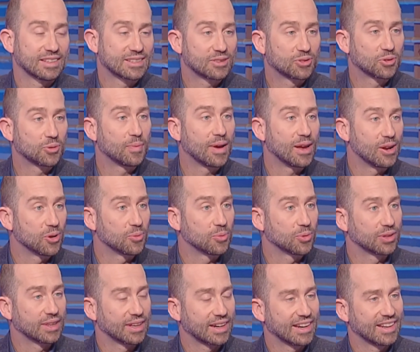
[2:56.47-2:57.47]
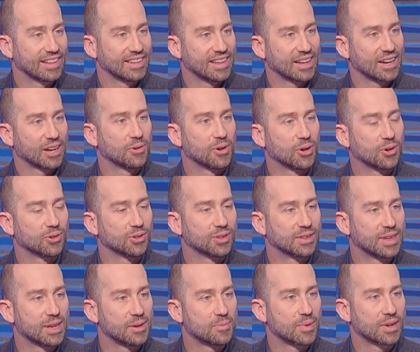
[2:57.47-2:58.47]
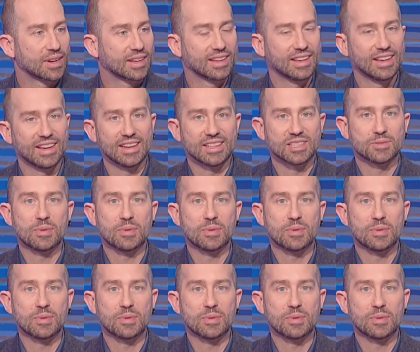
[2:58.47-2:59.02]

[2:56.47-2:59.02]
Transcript: è stato bello poterle dire qui con te perché